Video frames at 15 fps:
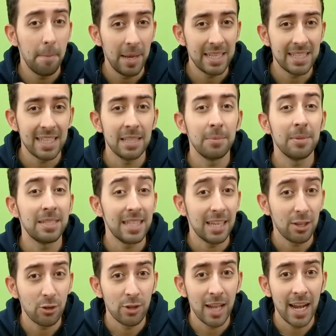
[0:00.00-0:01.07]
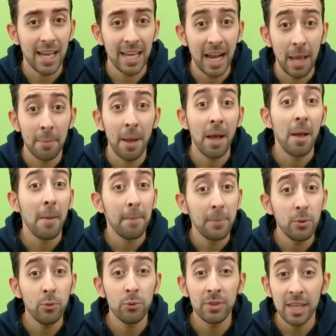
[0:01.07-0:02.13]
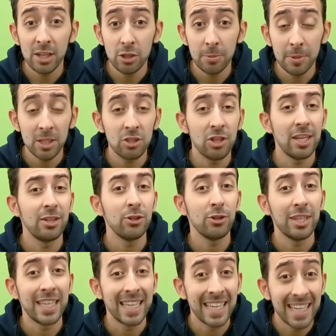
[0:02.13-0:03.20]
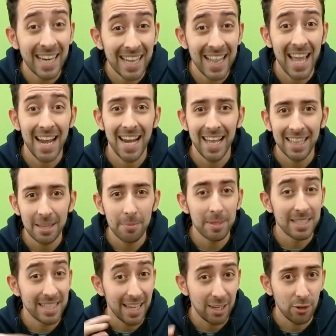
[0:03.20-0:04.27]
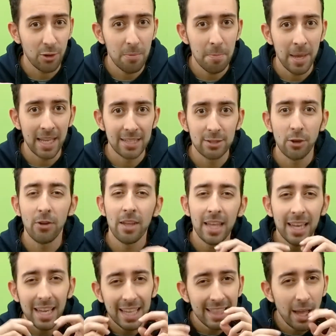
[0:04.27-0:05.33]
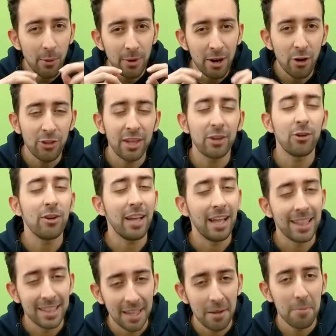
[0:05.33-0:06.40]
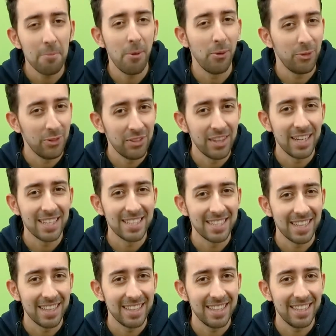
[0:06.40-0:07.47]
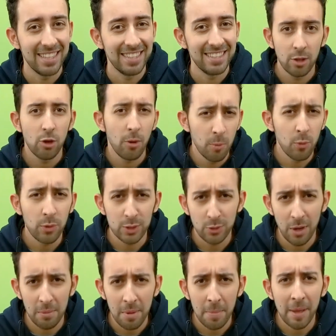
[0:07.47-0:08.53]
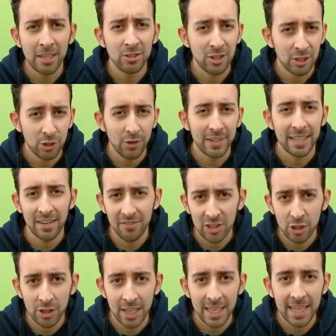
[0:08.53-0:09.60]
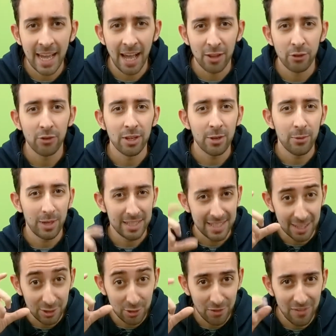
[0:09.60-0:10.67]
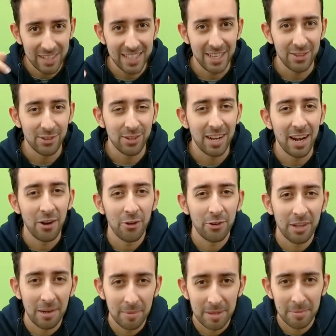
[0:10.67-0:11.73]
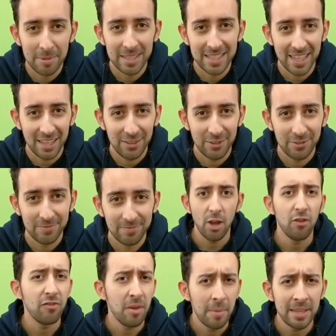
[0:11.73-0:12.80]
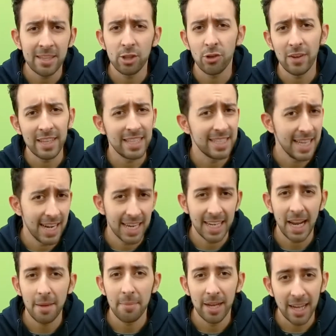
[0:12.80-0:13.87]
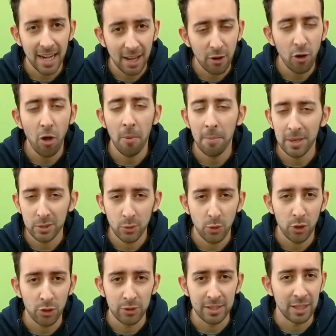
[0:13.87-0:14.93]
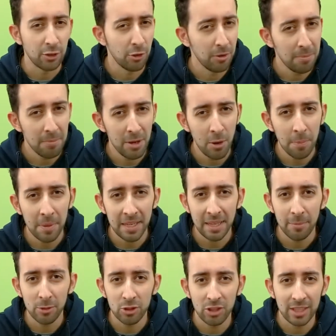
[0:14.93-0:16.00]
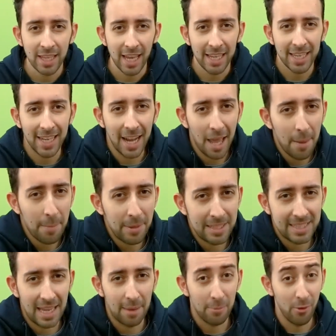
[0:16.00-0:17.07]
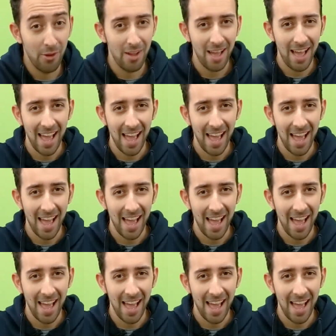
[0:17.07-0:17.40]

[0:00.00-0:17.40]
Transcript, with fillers: pasta di pistacchio nella crema più un 10% di granella di pistacchio in mezzo che dà una nota croccante molto interessante. Comunque sulla mia pagina trovate il video dedicato in cui assaggio il vasetto della loro crema di pistacchio. E ovviamente trovate sia la crema che la colomba sul loro sito, ma non perdiamoci in chiacchiere e passiamo